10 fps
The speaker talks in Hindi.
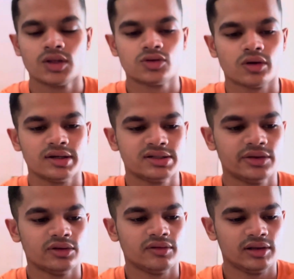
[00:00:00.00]
सो so, वैसे ये
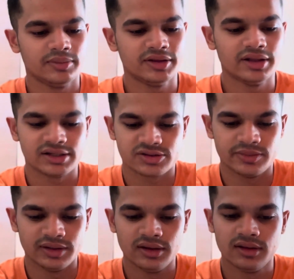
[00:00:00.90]
होने वाली मेरी नेक्स्ट
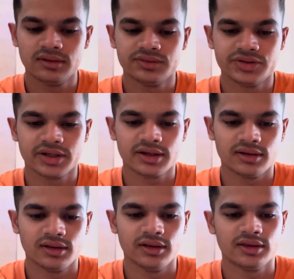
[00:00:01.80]
मील ठीक है
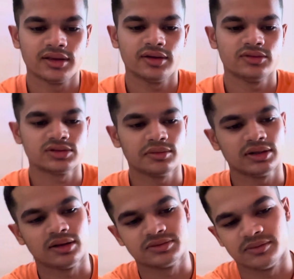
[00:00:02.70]
लेते हैं उसके
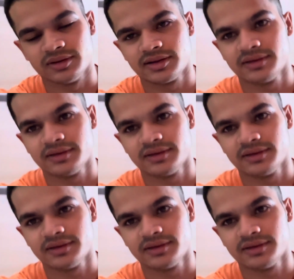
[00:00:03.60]
बाद आपसे मिलते